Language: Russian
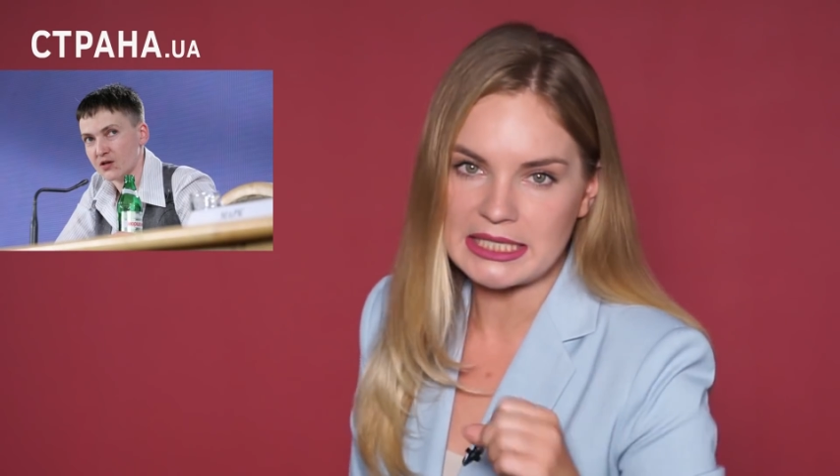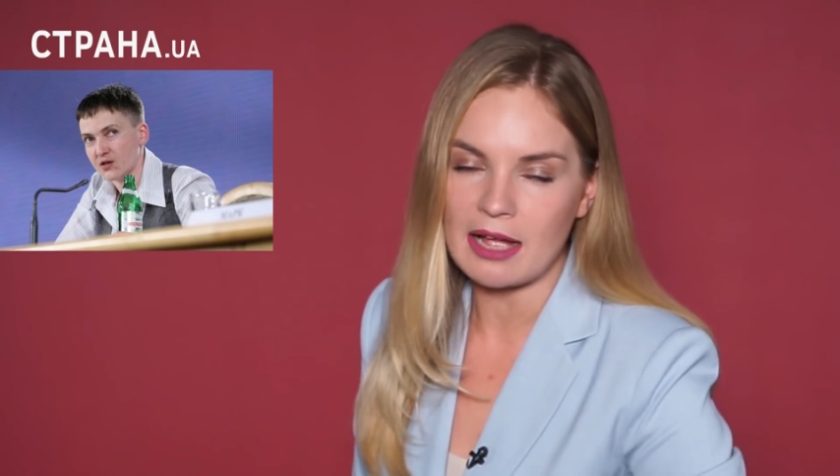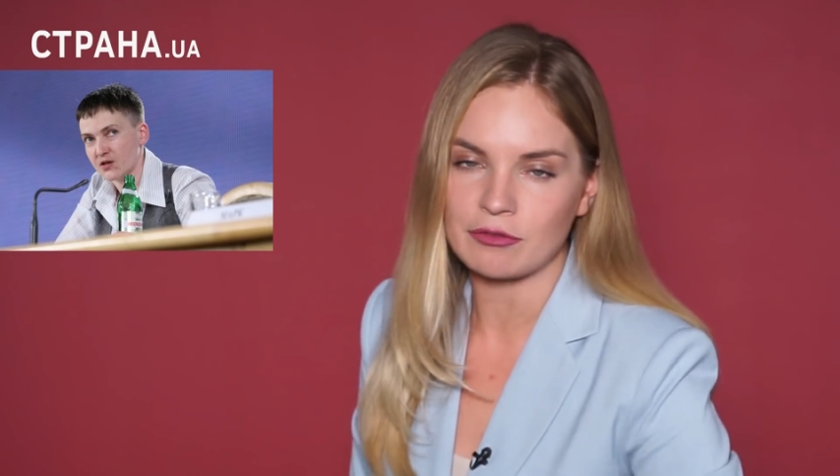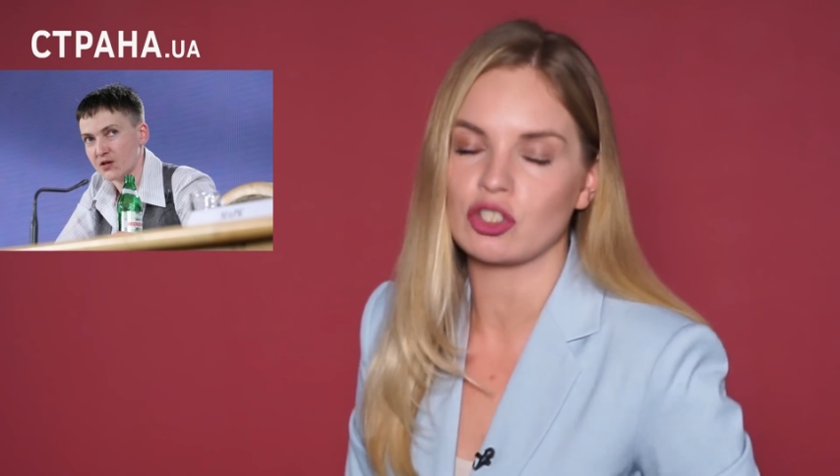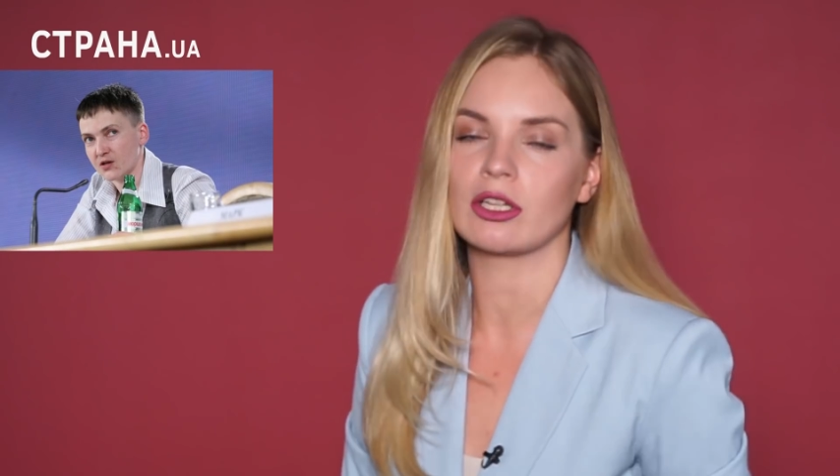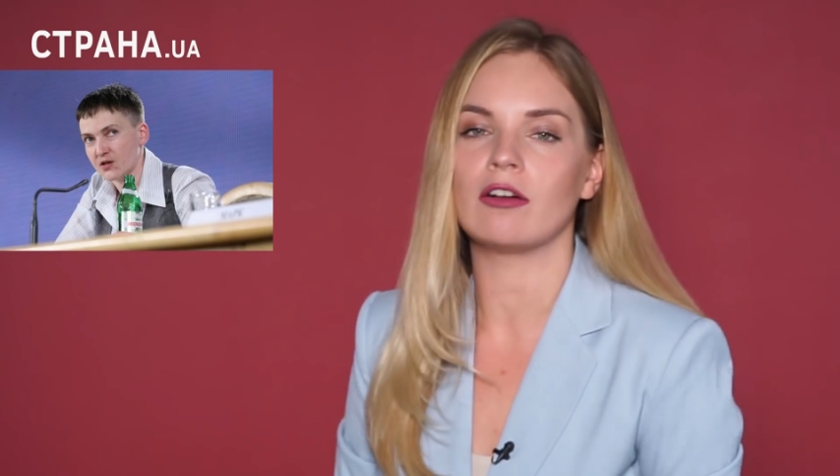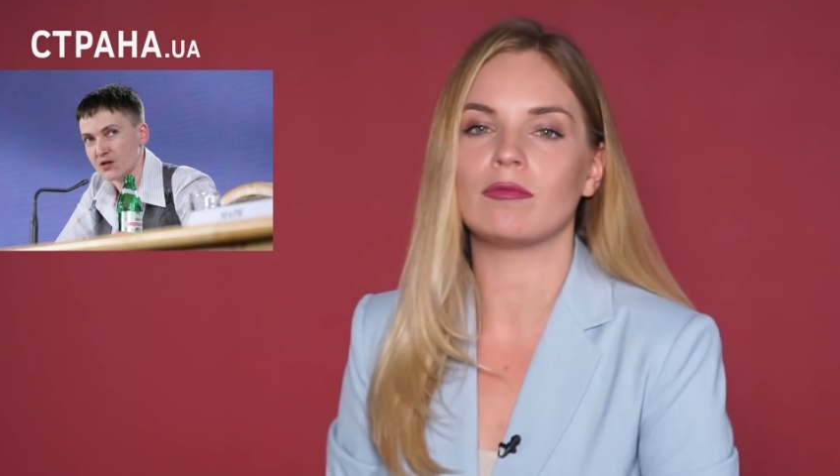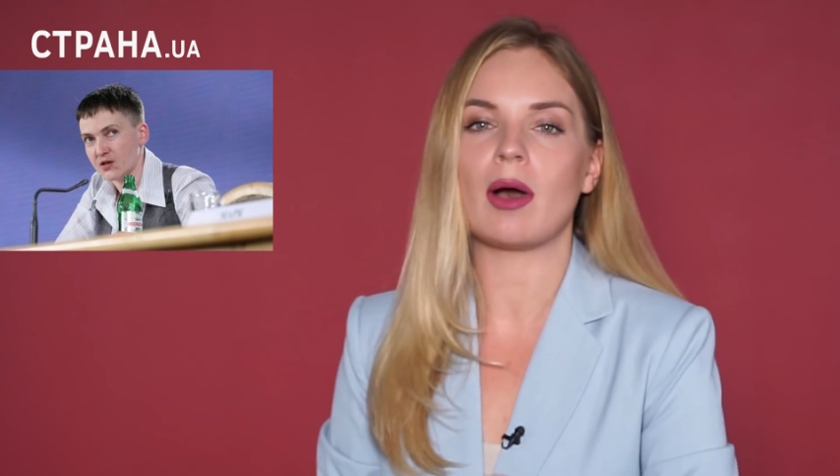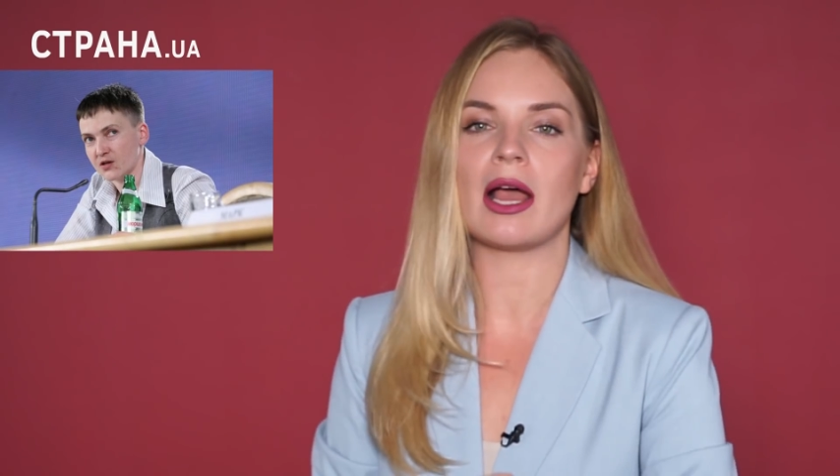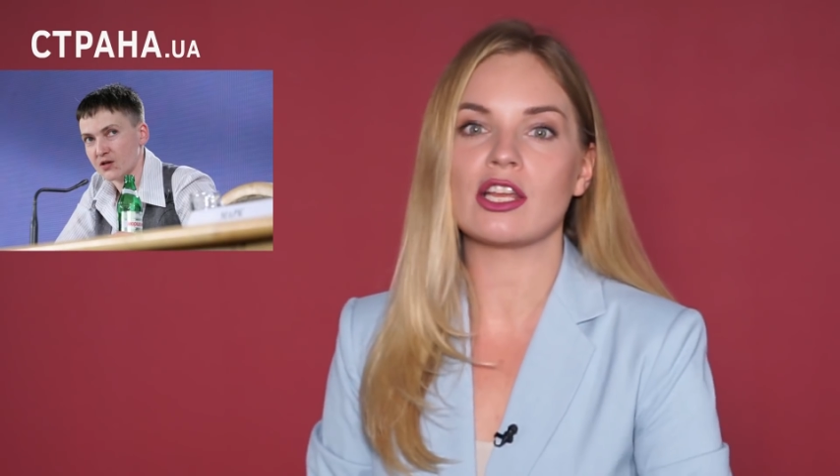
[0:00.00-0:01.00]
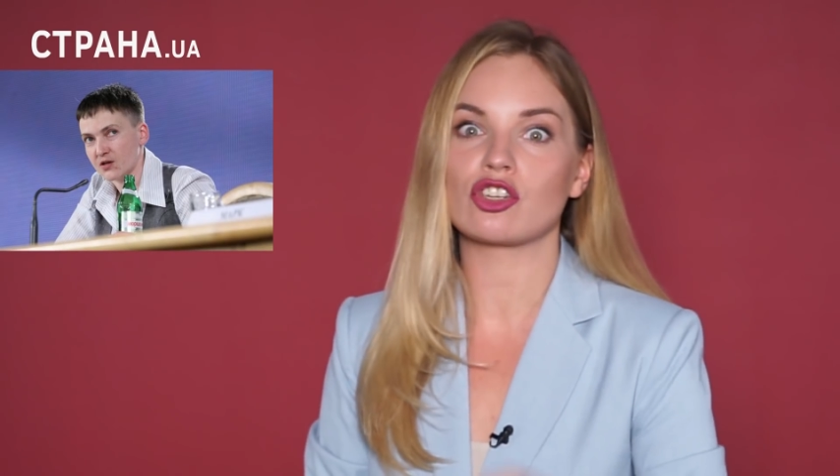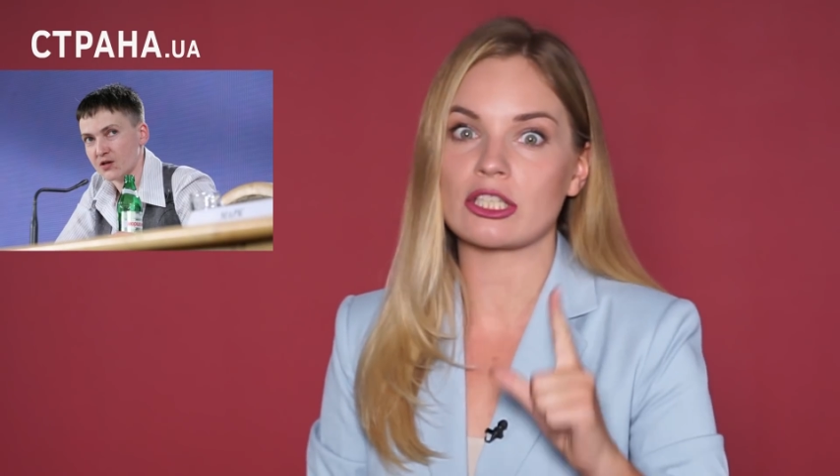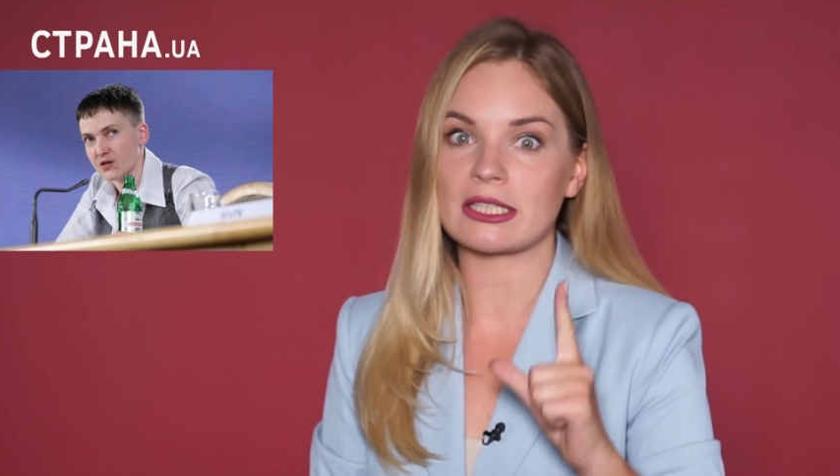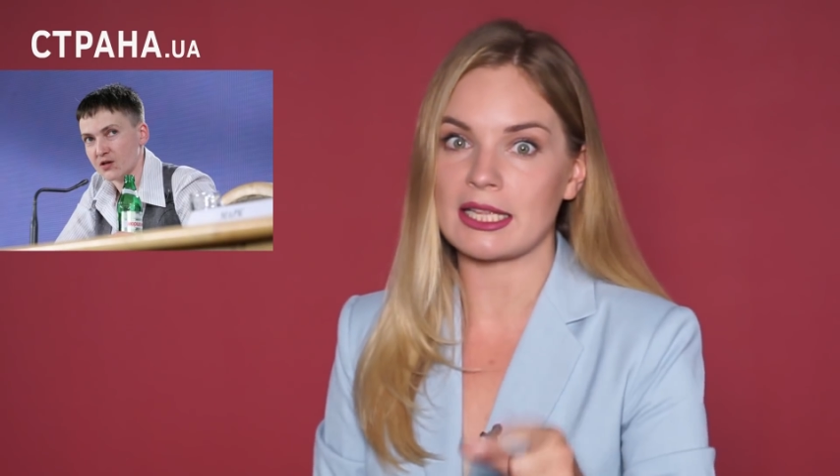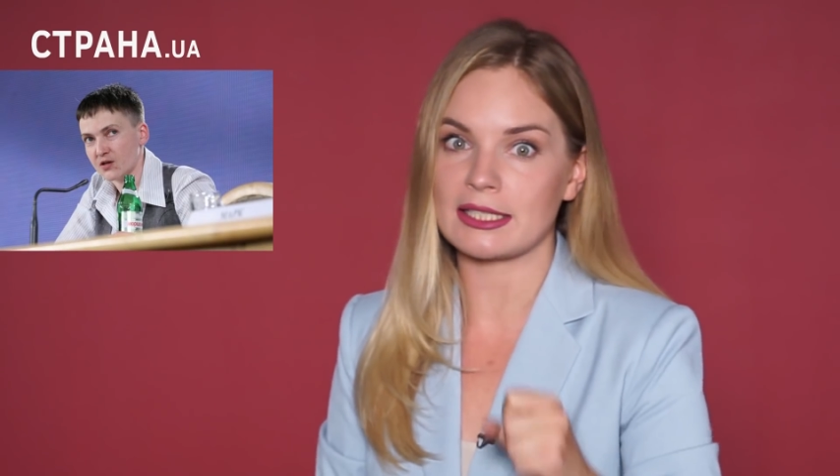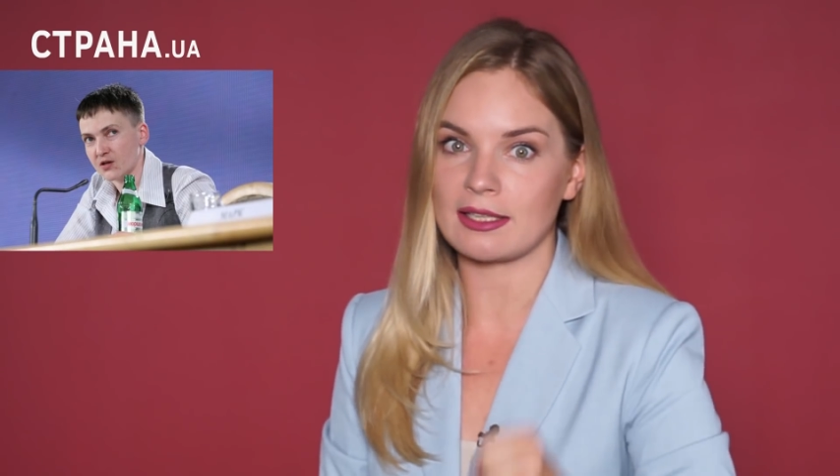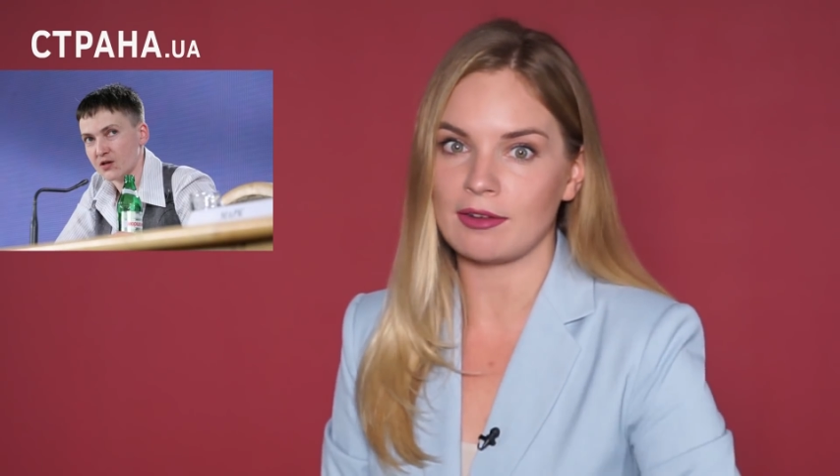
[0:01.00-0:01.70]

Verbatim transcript: Савченко в мае 2016